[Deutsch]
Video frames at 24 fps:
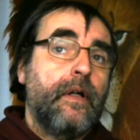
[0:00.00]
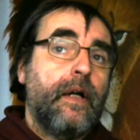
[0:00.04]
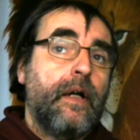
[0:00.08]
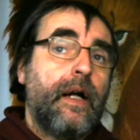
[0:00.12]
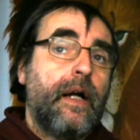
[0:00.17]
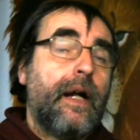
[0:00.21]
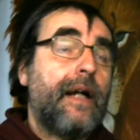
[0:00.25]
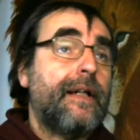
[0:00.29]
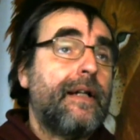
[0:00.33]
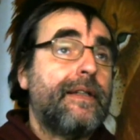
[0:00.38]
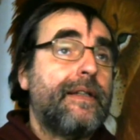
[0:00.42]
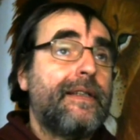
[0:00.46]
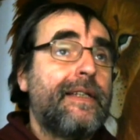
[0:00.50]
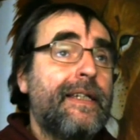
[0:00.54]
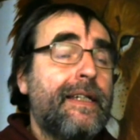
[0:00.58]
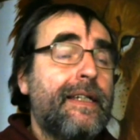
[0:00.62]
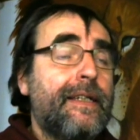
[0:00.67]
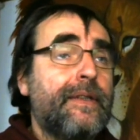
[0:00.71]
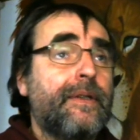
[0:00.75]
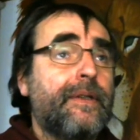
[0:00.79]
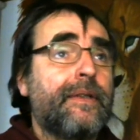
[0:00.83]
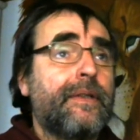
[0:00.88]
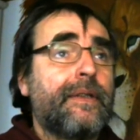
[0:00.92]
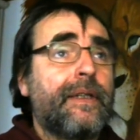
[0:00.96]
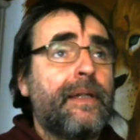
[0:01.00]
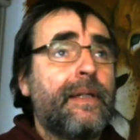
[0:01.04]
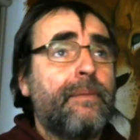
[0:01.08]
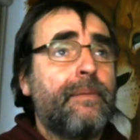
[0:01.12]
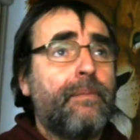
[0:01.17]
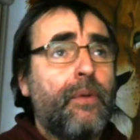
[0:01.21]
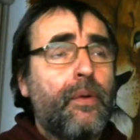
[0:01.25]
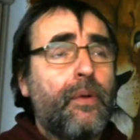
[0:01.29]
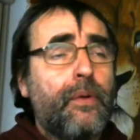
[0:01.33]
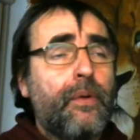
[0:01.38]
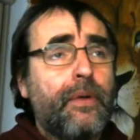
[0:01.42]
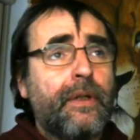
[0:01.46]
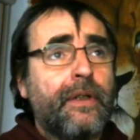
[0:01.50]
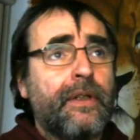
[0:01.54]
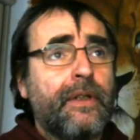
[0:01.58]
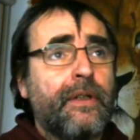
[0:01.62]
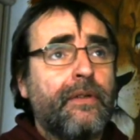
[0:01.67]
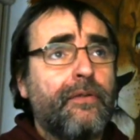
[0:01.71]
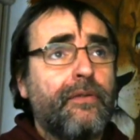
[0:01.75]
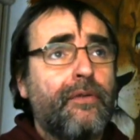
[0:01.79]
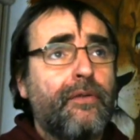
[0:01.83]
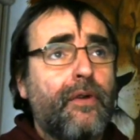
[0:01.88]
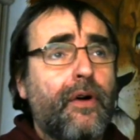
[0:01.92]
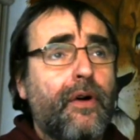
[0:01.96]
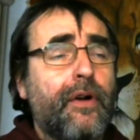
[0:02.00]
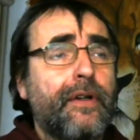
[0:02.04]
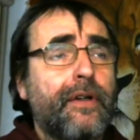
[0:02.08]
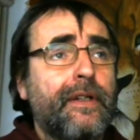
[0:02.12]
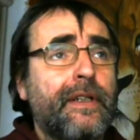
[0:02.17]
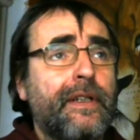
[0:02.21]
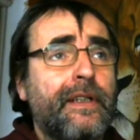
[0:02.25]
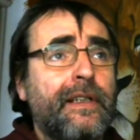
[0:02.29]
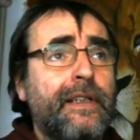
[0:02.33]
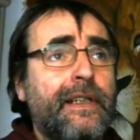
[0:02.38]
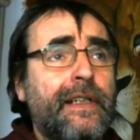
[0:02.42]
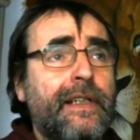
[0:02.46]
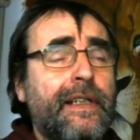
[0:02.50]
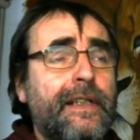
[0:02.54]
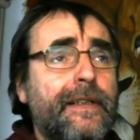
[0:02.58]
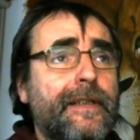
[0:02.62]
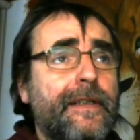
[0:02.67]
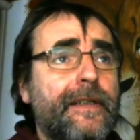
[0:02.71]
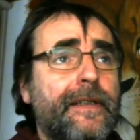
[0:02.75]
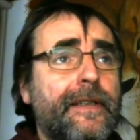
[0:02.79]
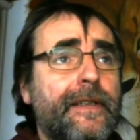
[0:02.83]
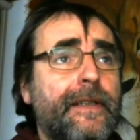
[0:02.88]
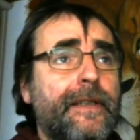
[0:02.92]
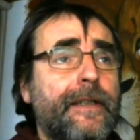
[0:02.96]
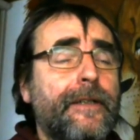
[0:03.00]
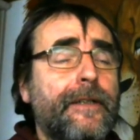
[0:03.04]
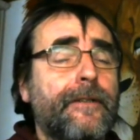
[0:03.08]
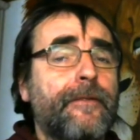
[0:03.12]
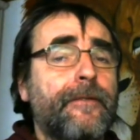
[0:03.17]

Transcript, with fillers: Als Jesus geboren worden ist,